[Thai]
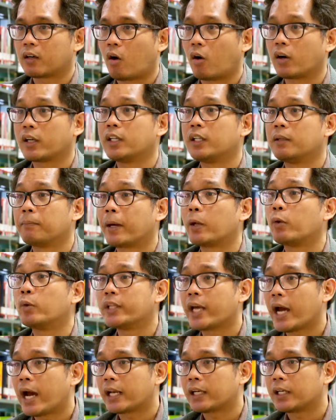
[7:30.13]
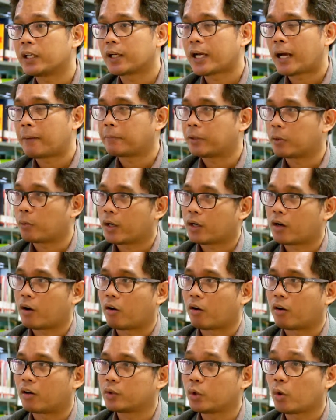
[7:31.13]
ขอคืนใบอนุญาตนะครับหรือว่าข
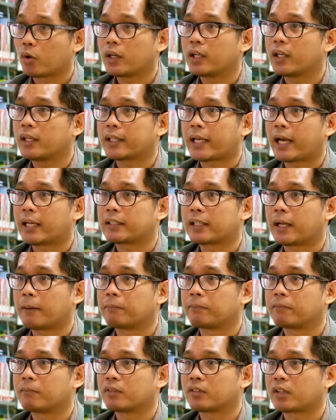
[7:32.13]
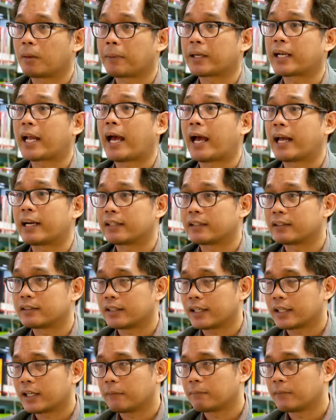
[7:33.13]
อยกเลิกการทำสัมปทาน
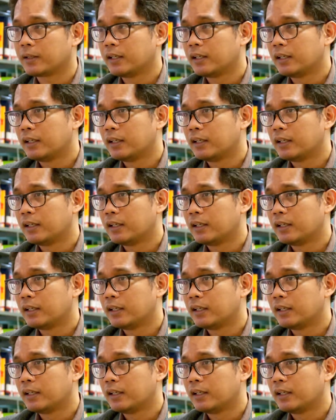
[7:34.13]
นะครับ